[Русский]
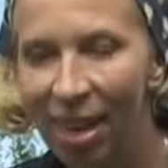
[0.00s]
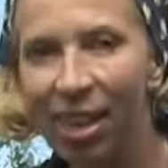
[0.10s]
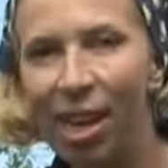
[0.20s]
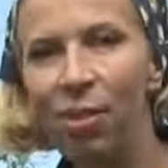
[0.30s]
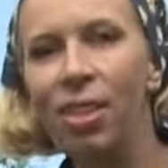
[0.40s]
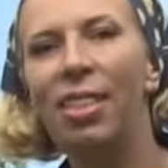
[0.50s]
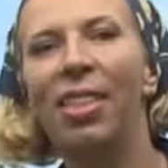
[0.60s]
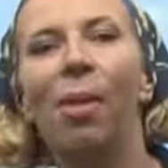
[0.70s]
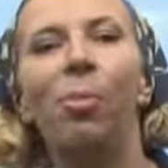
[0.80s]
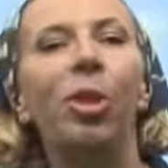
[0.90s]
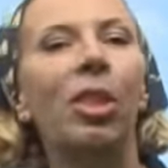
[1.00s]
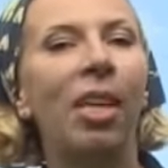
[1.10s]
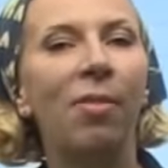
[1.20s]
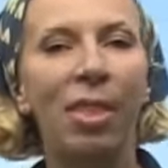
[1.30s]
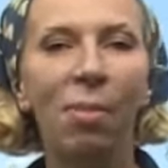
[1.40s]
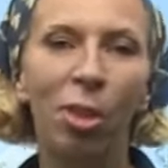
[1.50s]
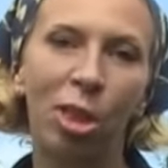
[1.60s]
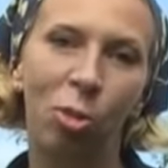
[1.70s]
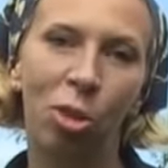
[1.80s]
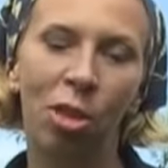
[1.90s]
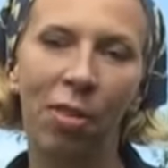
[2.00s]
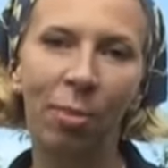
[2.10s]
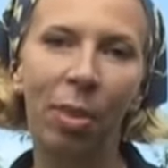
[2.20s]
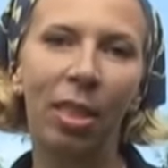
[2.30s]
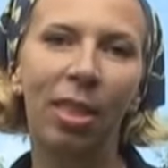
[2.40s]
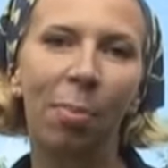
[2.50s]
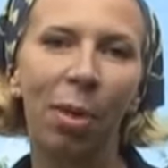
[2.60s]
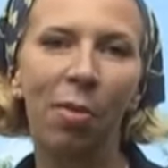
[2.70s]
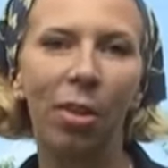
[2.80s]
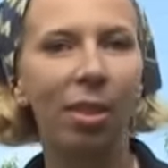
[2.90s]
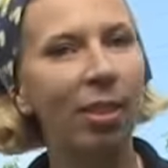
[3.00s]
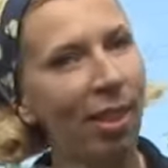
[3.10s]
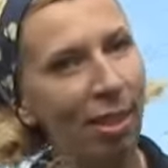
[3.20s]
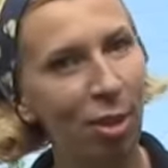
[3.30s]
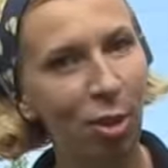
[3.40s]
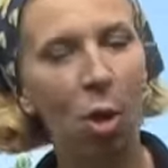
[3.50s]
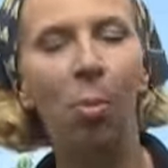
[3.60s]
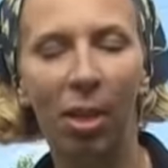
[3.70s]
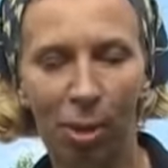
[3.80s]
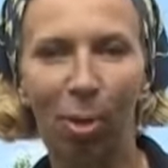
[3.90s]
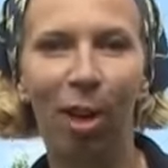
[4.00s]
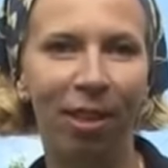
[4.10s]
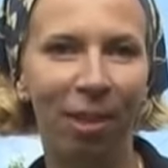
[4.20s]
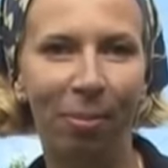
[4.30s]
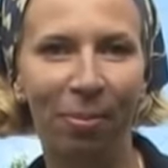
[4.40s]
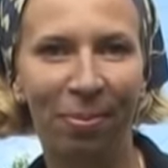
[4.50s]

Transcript: Как видите, работа совсем несложная. Возьмите за правило делать ее регулярно